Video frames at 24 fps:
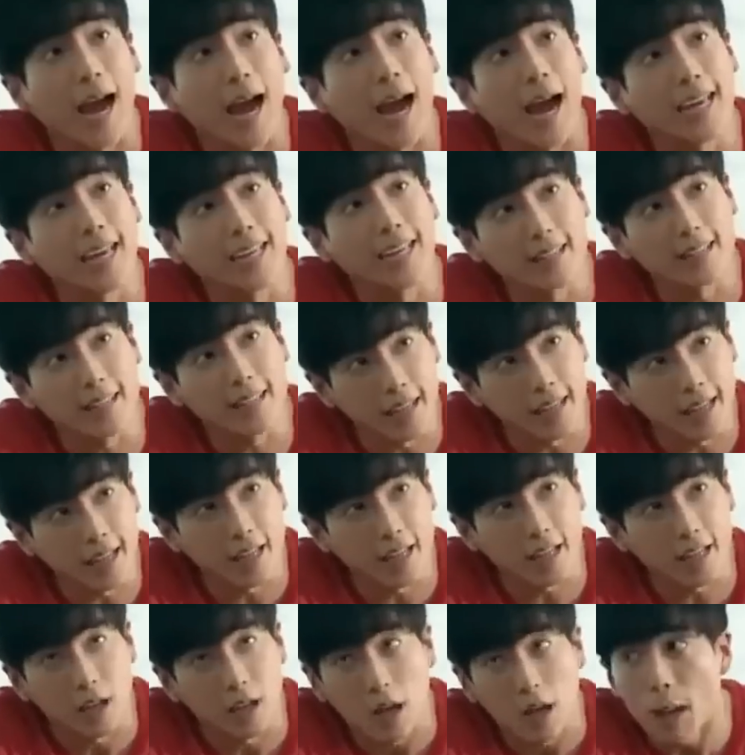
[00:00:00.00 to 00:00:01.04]
ng
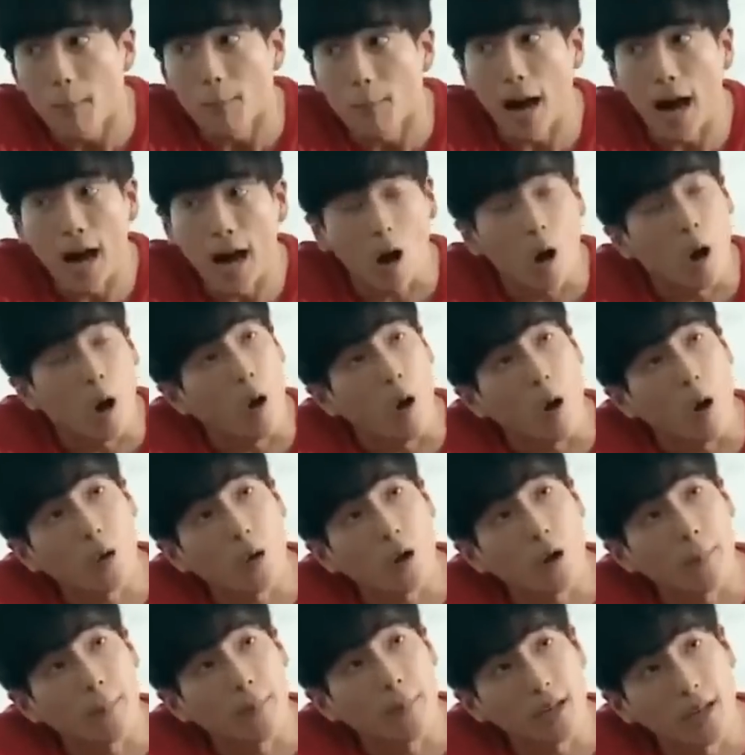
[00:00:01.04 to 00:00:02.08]
kolehiyo upang makakuha
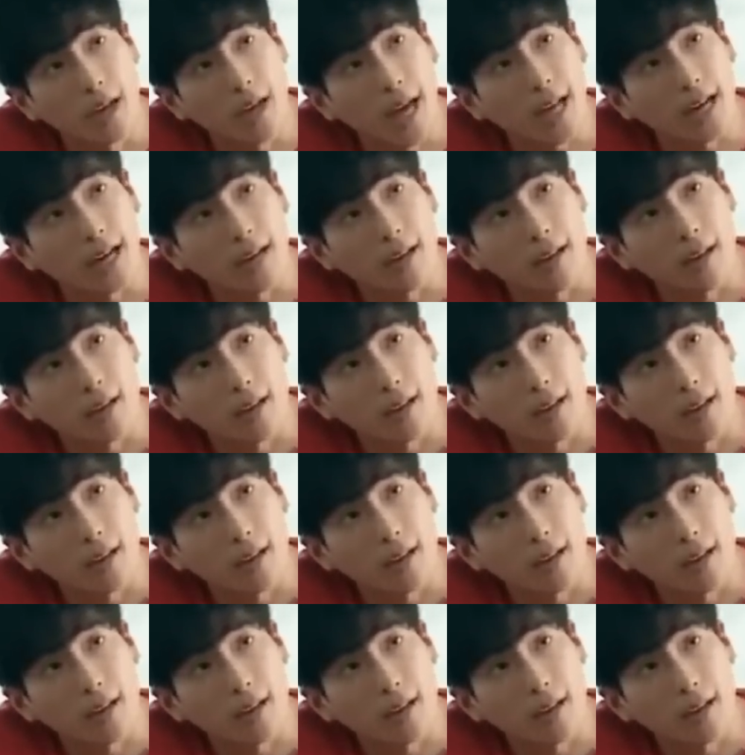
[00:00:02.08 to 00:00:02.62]
ng trabaho.